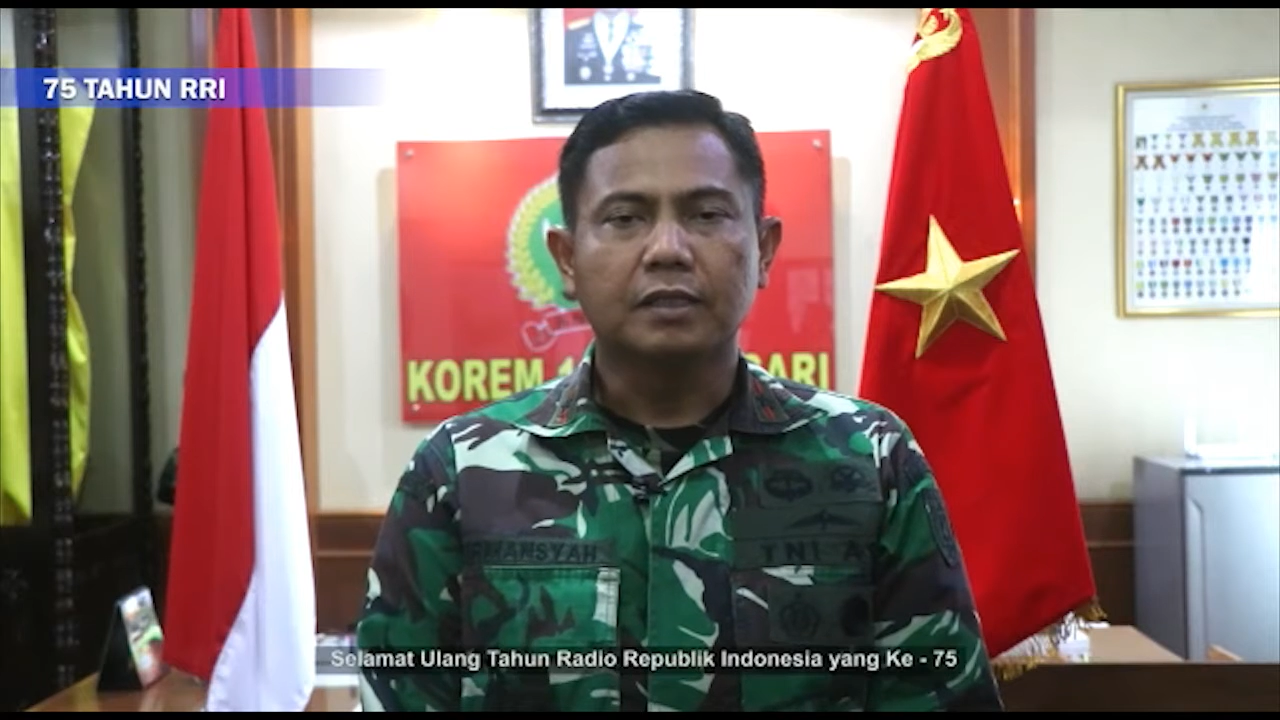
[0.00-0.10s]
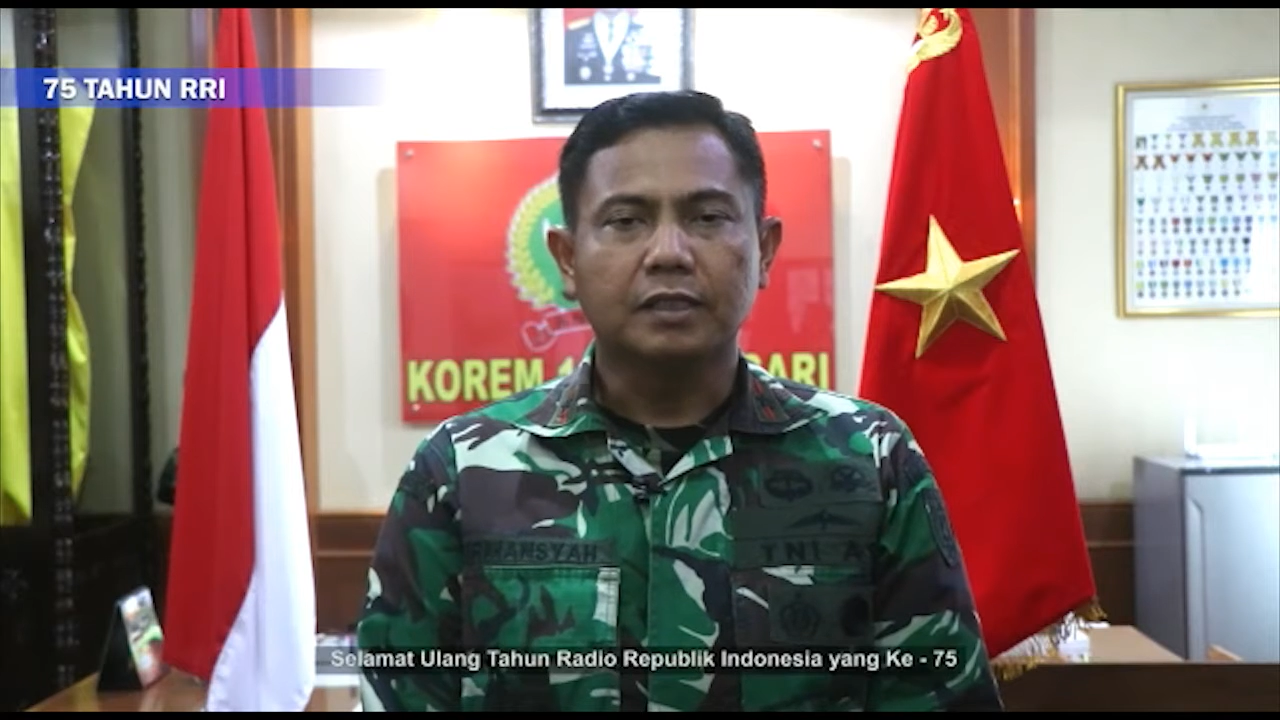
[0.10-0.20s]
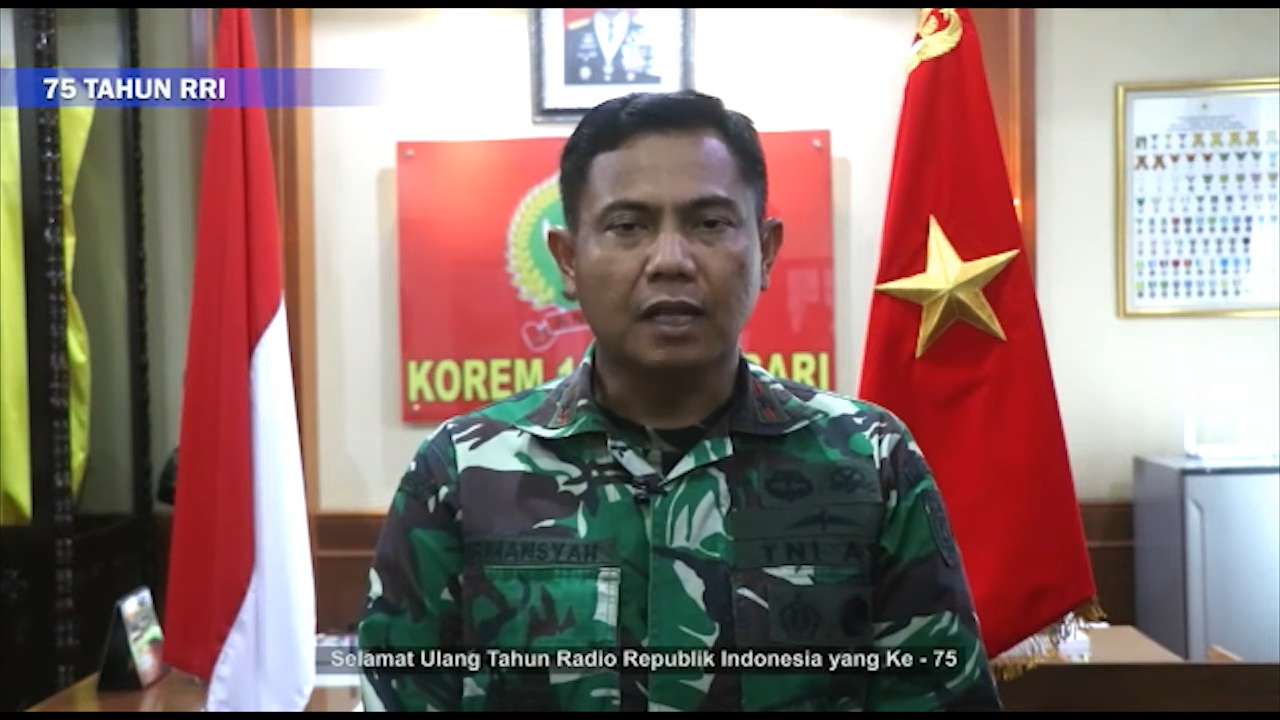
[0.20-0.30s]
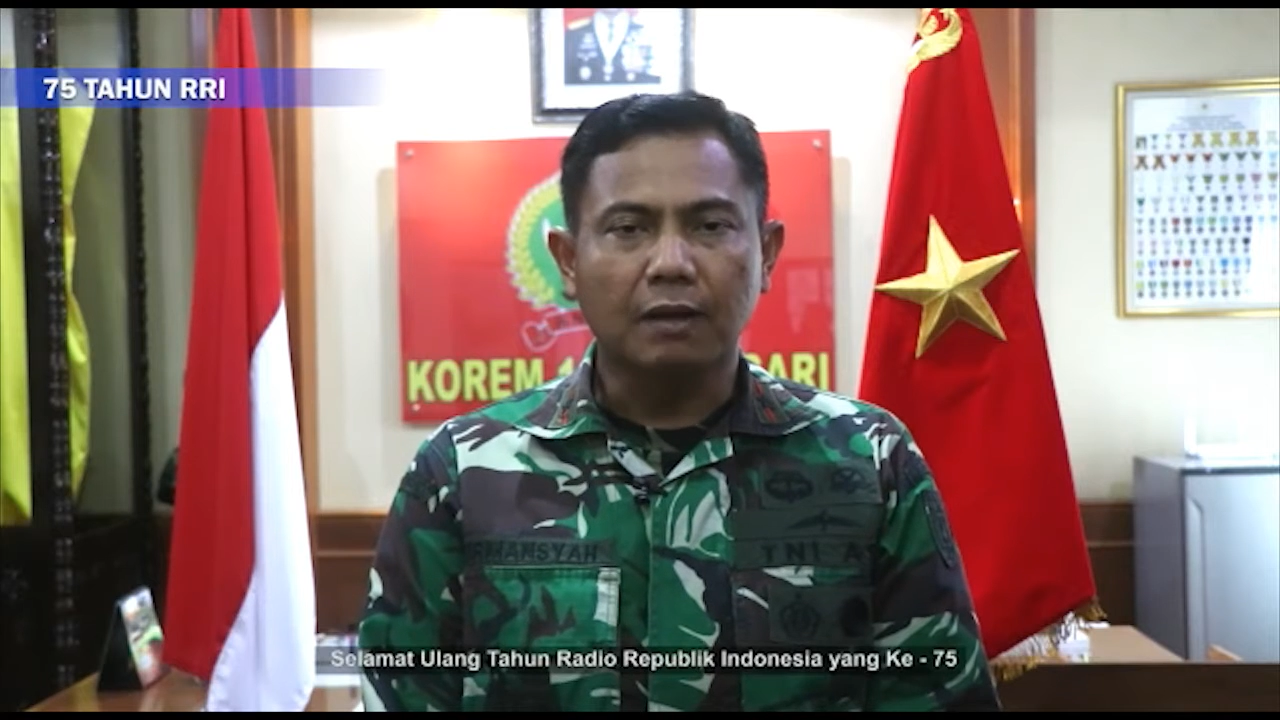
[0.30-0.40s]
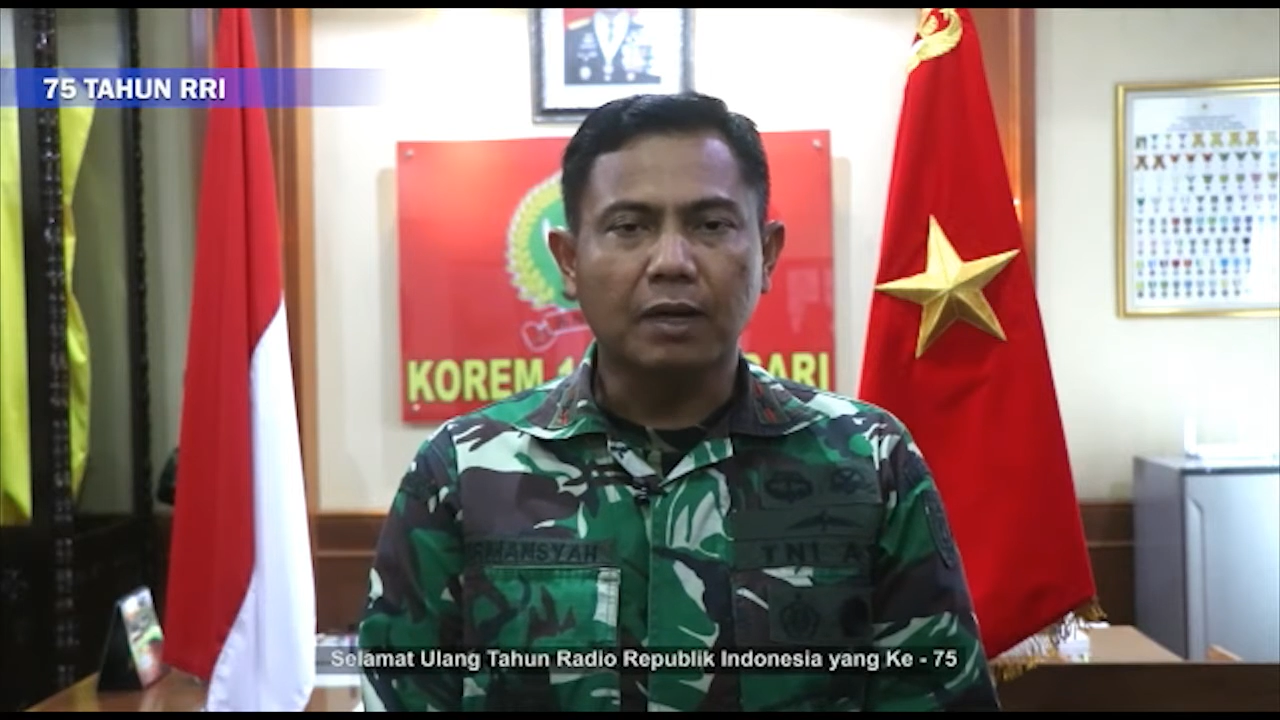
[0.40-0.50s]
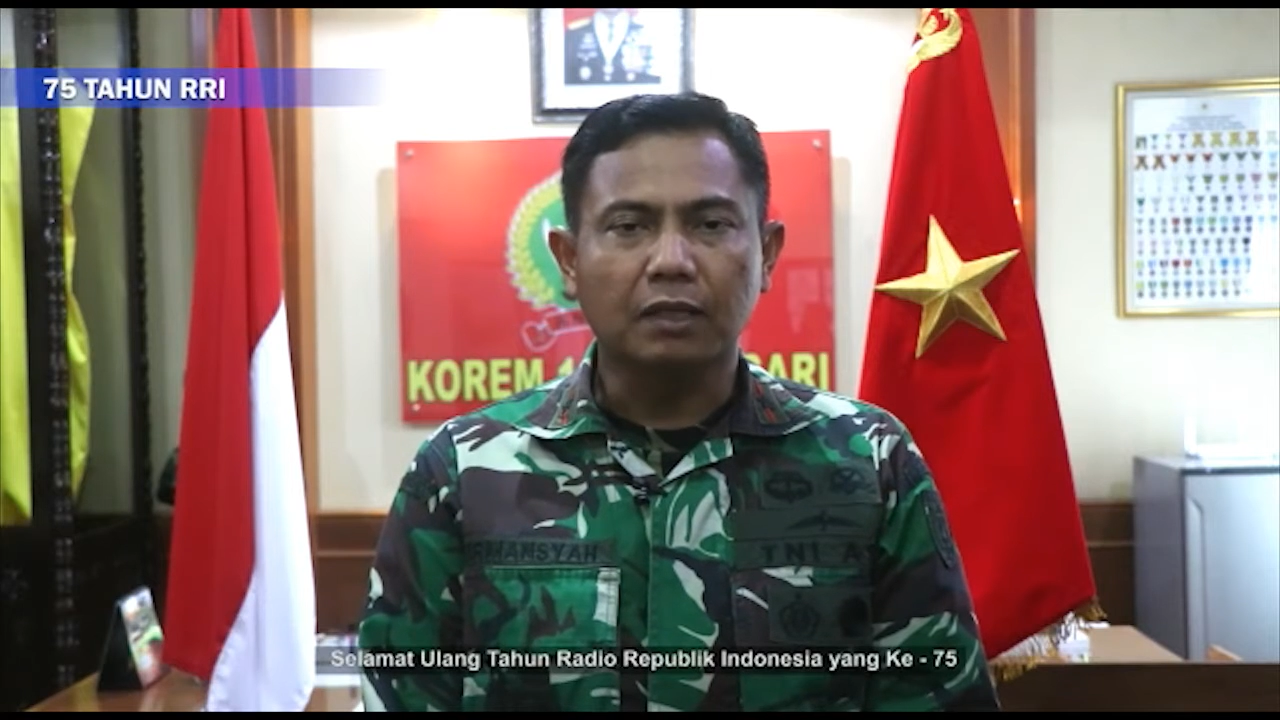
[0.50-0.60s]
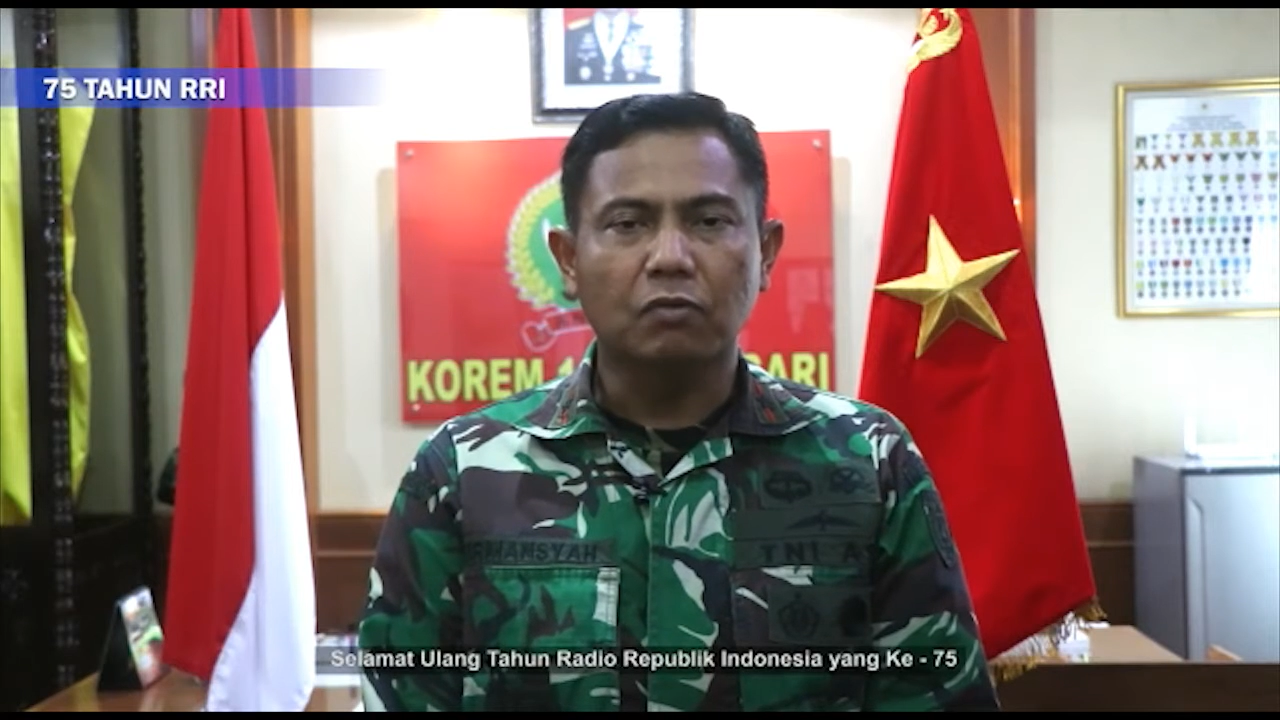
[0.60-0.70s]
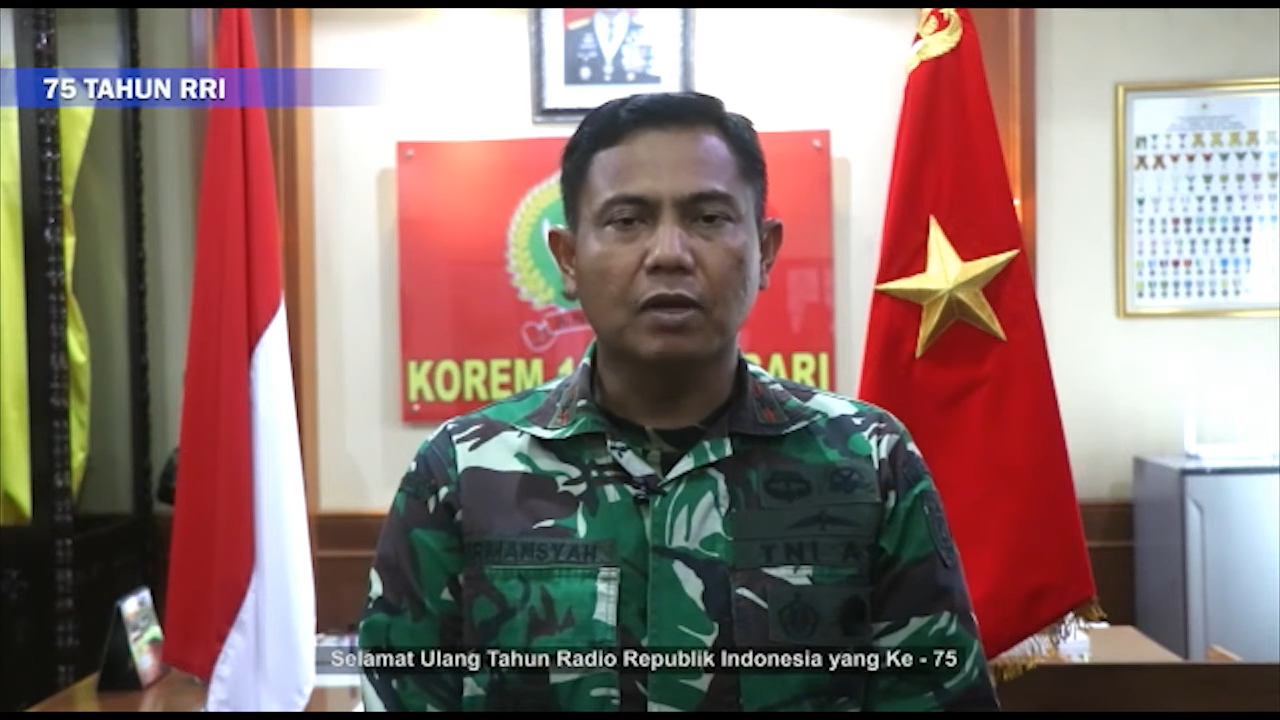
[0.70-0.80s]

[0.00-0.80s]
selamat